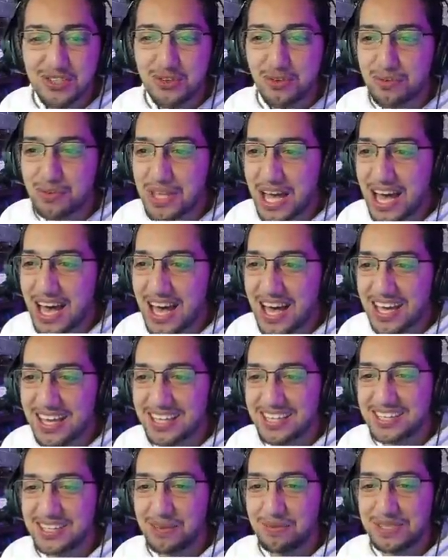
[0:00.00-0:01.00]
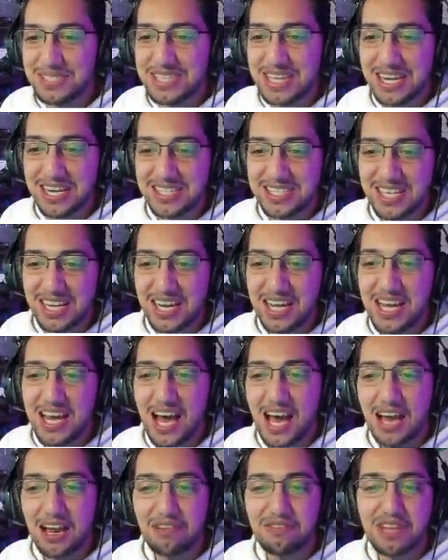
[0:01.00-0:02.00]
شفتها طب استنى استنى
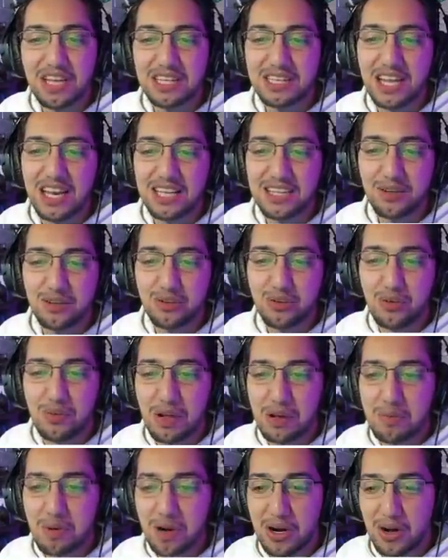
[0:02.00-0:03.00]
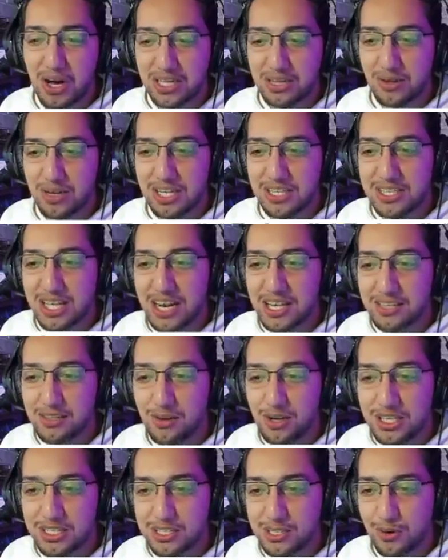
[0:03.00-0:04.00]
انا افتح التلاتة واديهم لك مره واحده ولا اديها لك
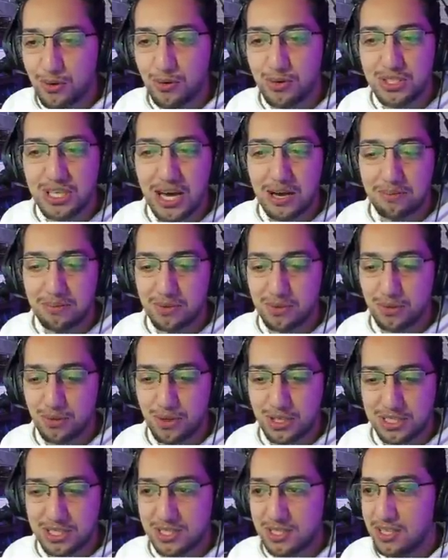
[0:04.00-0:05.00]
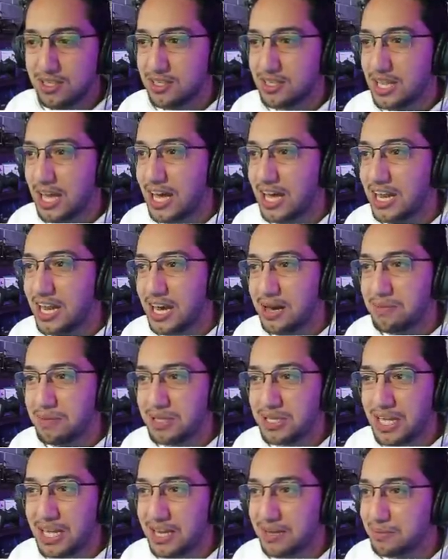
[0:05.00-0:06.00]
دلوقتي خد يا عم من دلوقتي تعالى يا عم
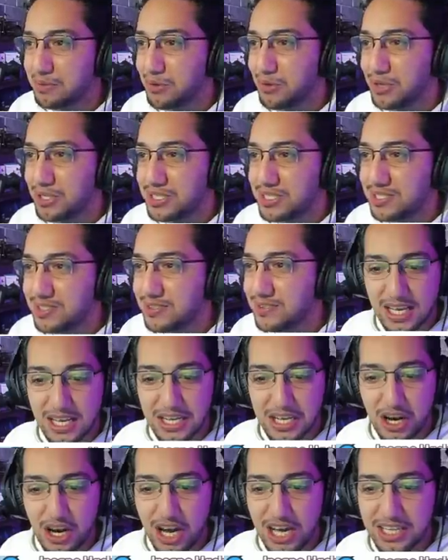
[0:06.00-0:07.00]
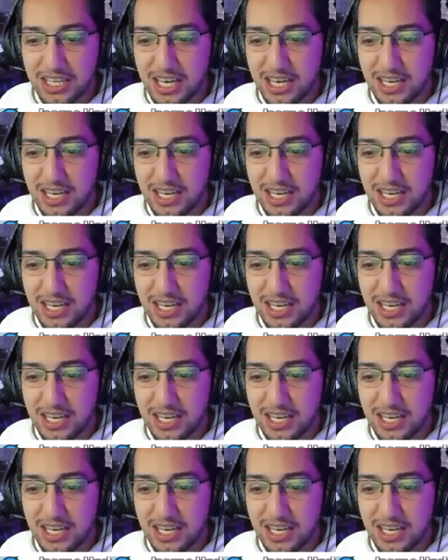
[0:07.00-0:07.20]
اديها لك من دلوقتي يعني واحده